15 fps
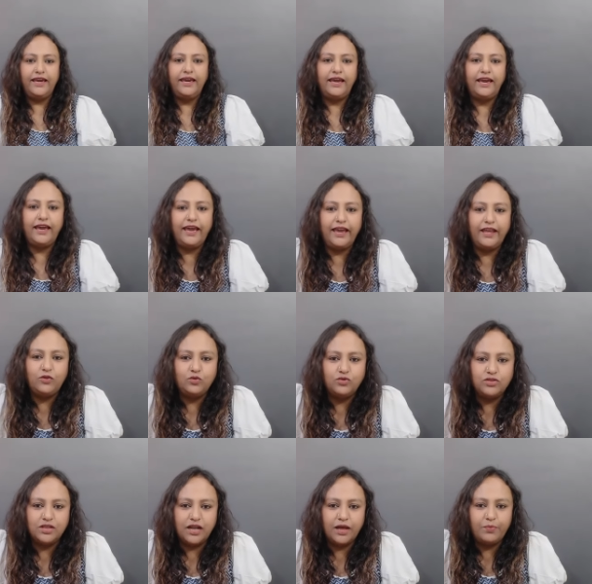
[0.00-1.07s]
है
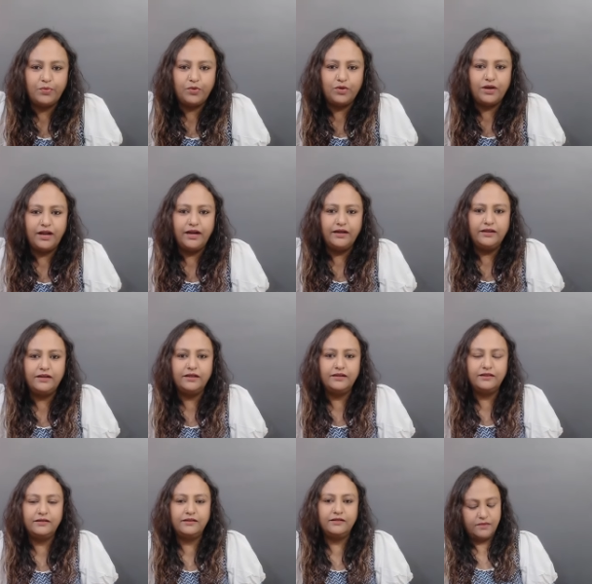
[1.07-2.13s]
दूसरा प्रोडक्ट
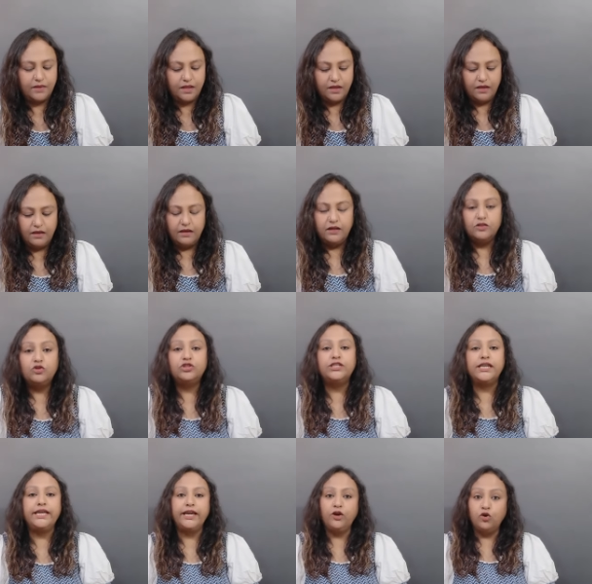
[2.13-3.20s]
तो
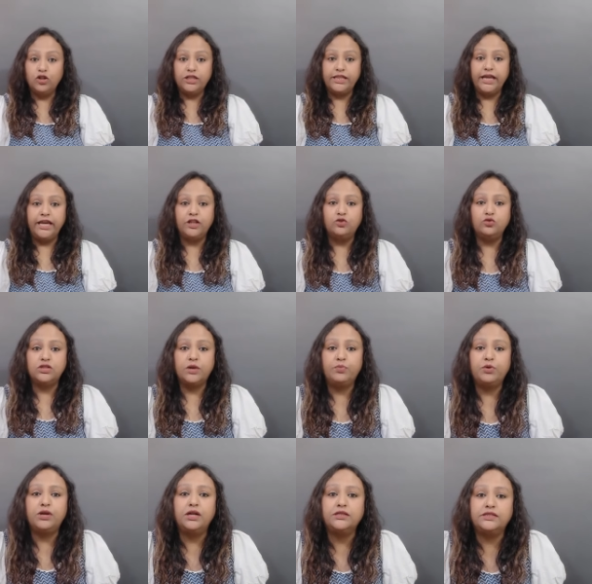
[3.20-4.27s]
चलिए खोलते हैं दूसरा
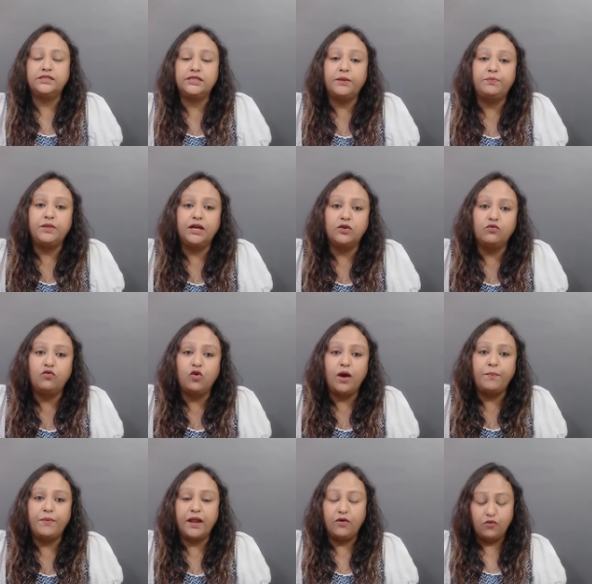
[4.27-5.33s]
प्रोडक्ट तब तक वो
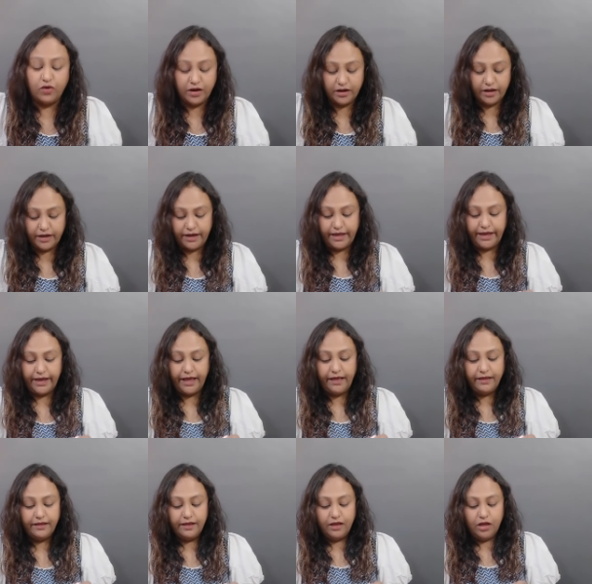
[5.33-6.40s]
अपना वर्क करेगा
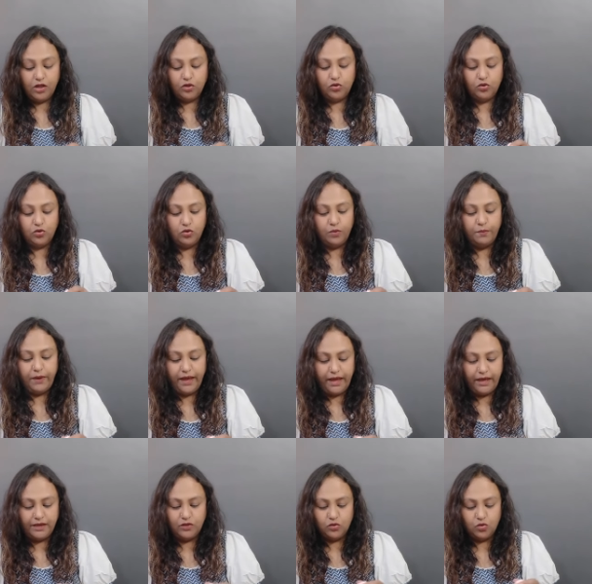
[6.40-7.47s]
तो
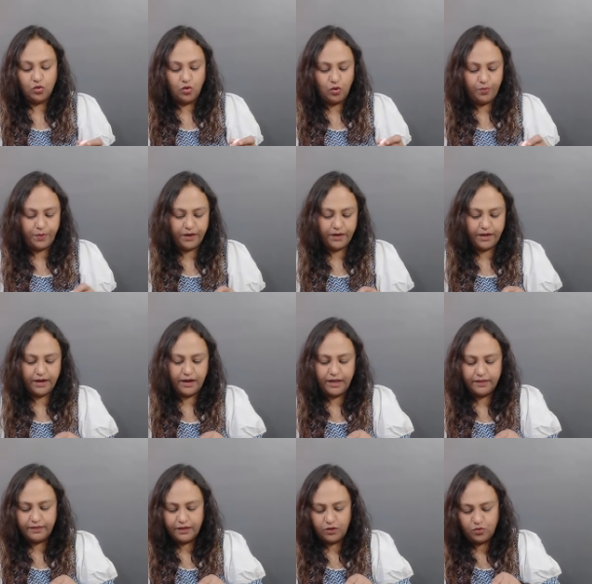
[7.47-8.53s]
मैं इसको ओपन कर
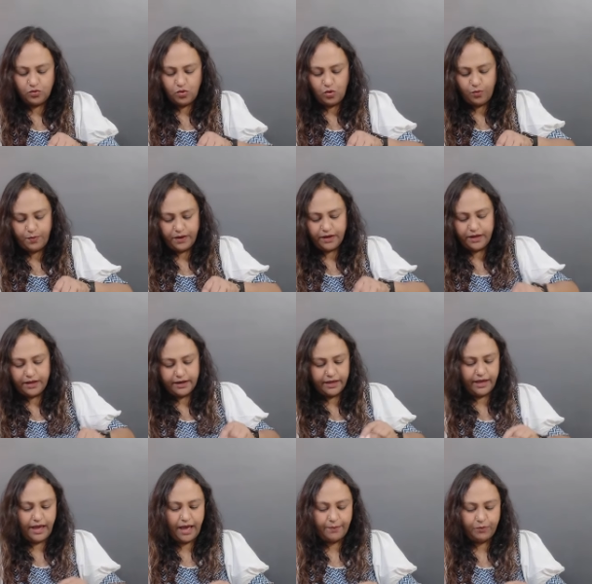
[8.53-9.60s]
लेती हूँ ओपन
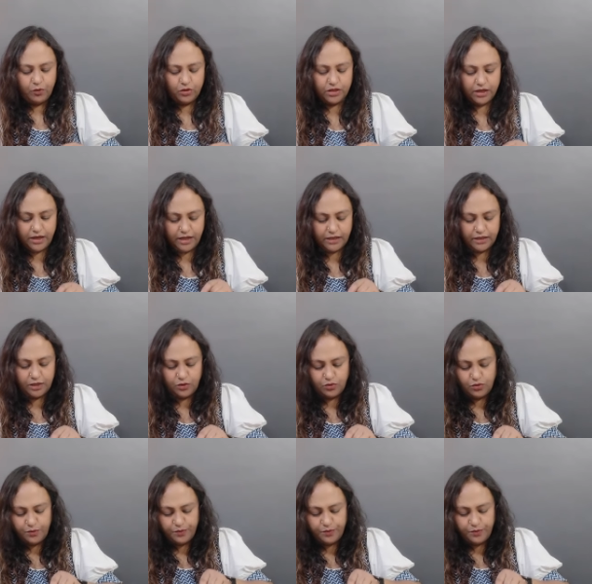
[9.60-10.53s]
करके आपको दिखाती हूँ